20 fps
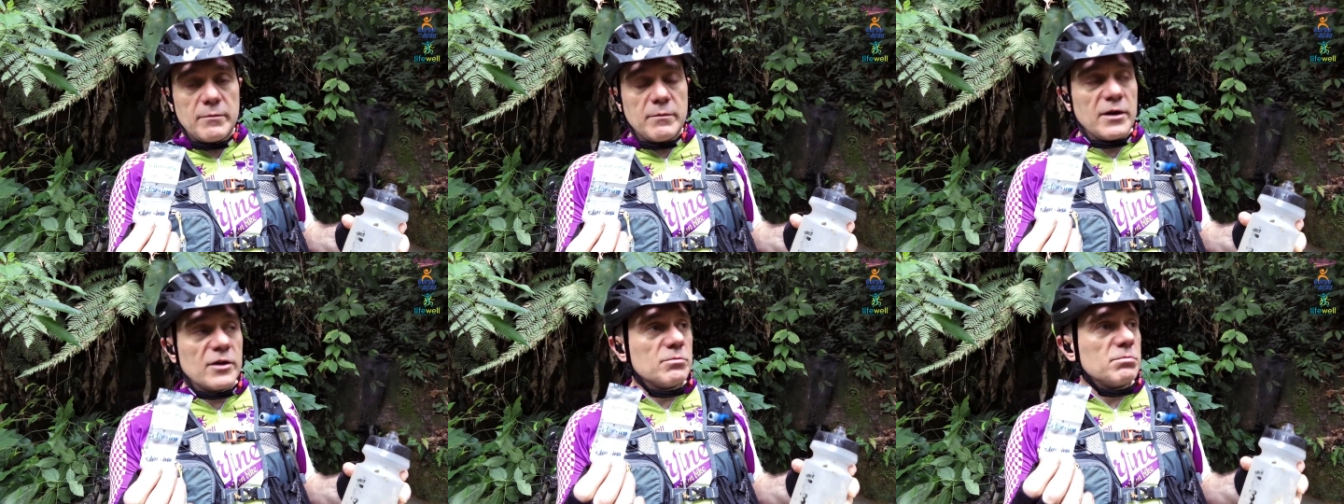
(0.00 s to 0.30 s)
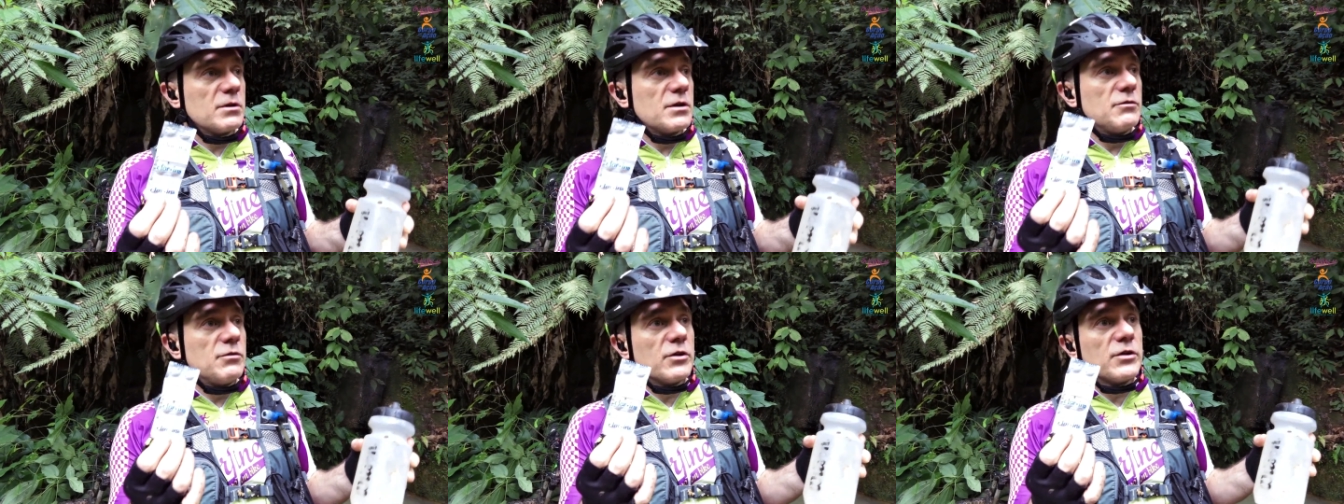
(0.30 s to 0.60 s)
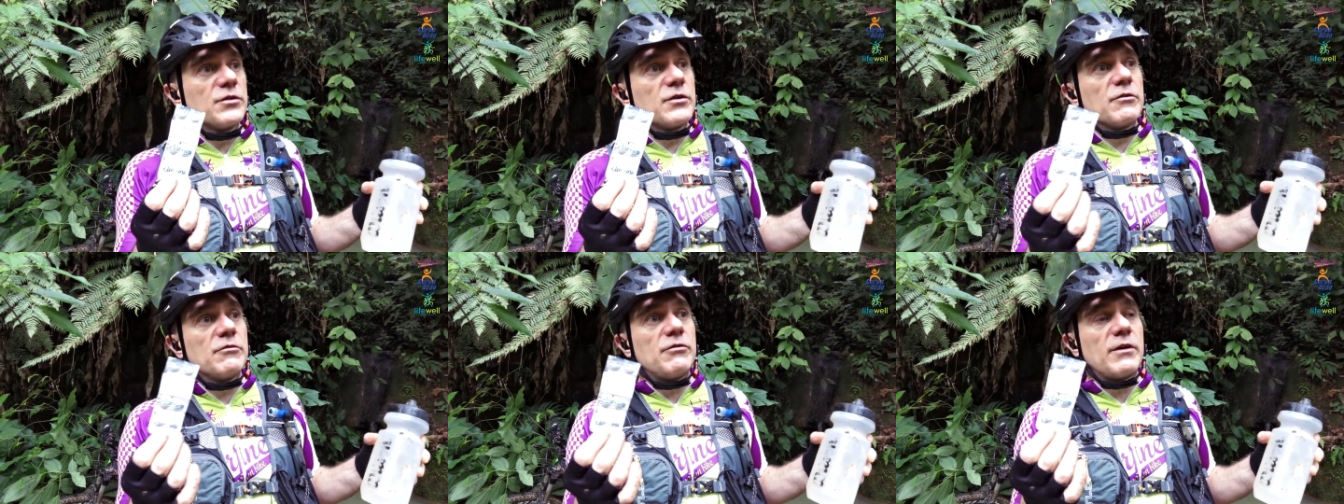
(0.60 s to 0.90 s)
mesmo que
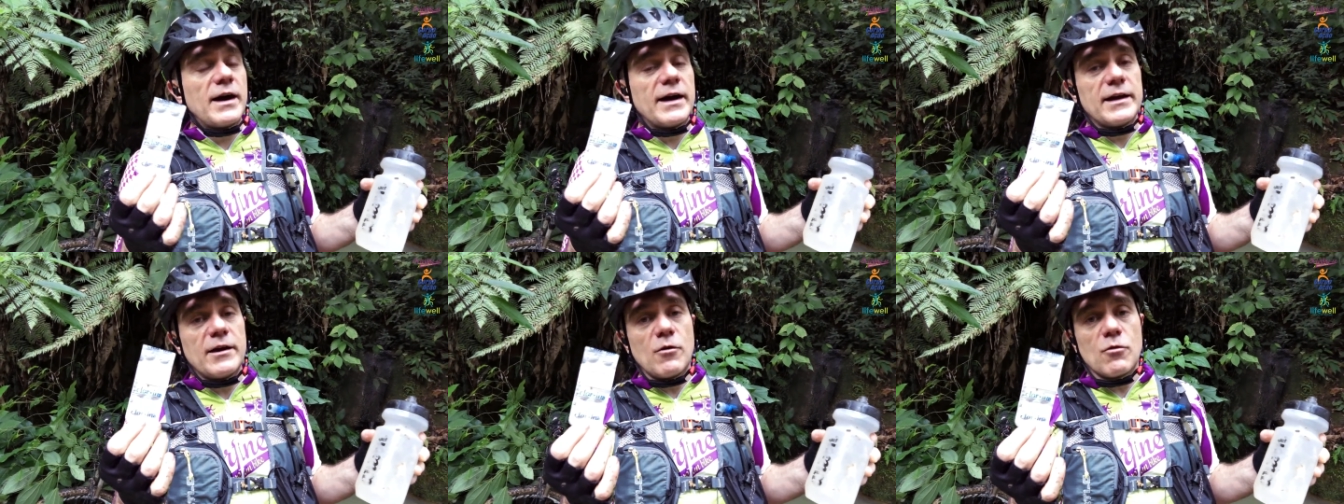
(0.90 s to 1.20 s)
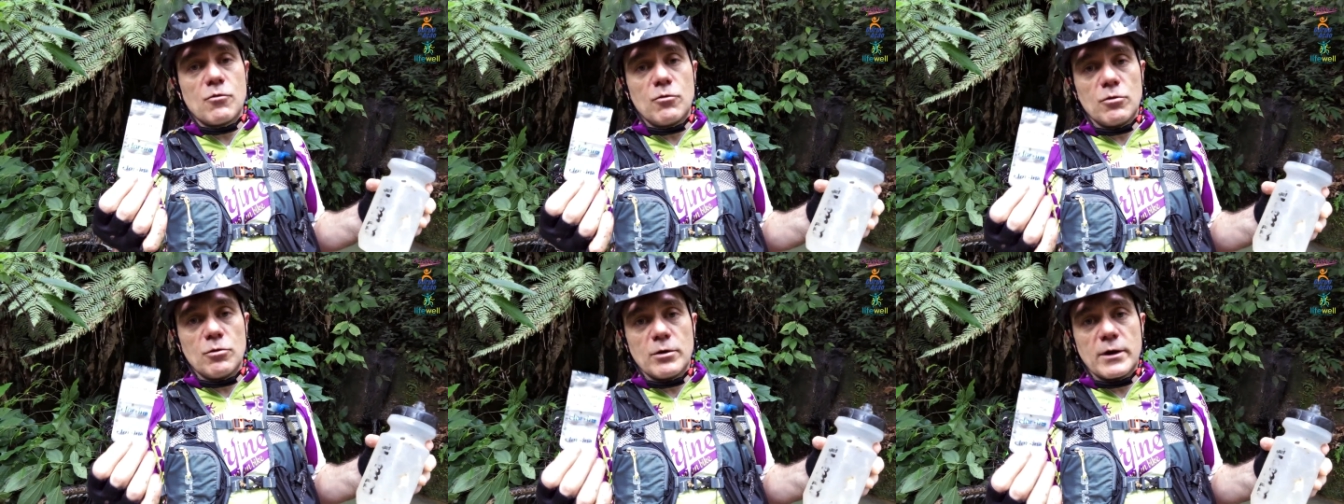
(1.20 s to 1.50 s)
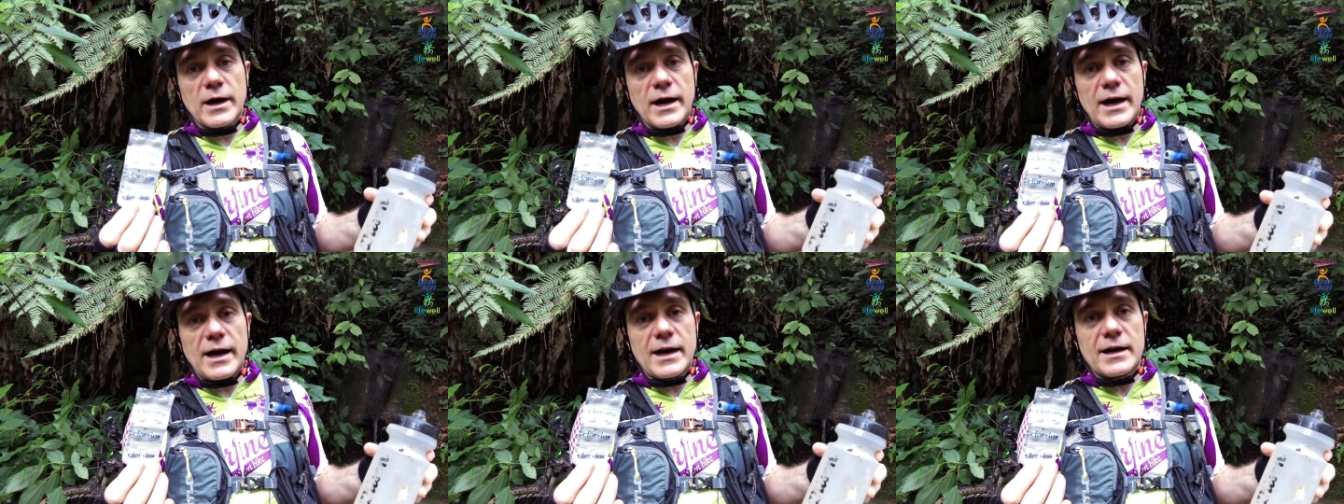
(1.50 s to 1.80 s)
você vá em algum
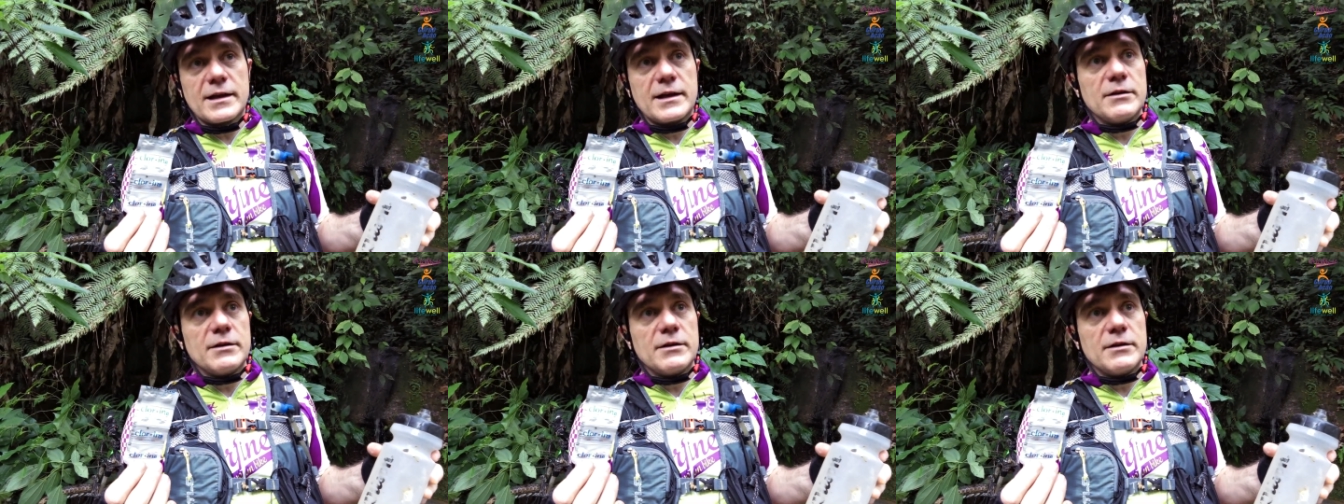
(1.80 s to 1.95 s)
lugar